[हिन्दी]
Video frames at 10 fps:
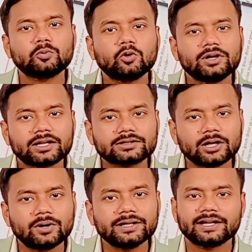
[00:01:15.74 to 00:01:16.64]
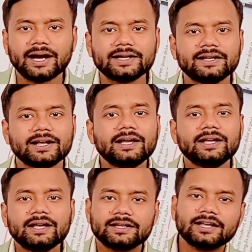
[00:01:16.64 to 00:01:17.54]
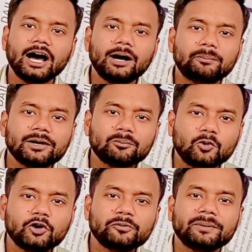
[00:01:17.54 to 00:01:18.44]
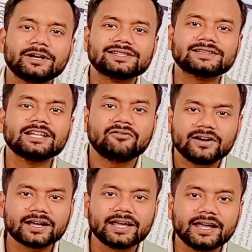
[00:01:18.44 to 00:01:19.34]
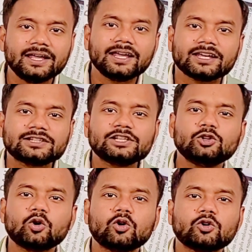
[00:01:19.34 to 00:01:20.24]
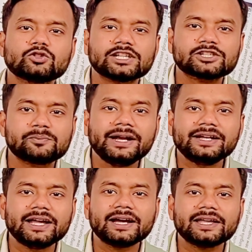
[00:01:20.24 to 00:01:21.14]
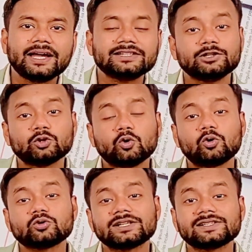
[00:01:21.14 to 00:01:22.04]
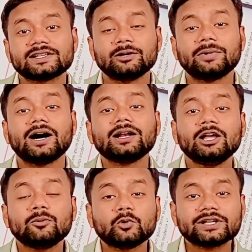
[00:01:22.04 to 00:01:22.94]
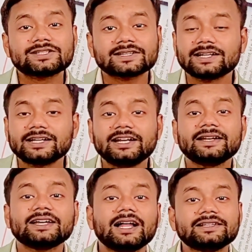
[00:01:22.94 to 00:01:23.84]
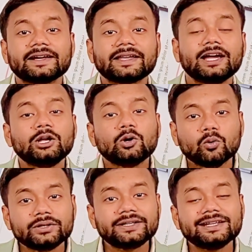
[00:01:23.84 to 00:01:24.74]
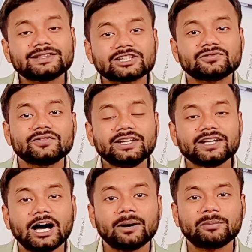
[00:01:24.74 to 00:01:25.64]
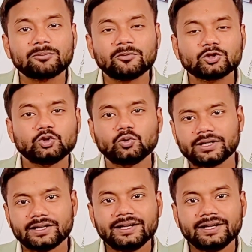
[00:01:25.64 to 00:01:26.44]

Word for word: बोर्ड लगता हुआ दिखाई दे रहा है यहाँ पर बोर्ड में बस इतना फर्क है कि जिन लोगों को सस्पेंड किया गया है जिन लोगों को संसद के बाहर पूरे सेशन के लिए निकाल दिया गया है उनकी तस्वीर यहाँ पर मौजूद है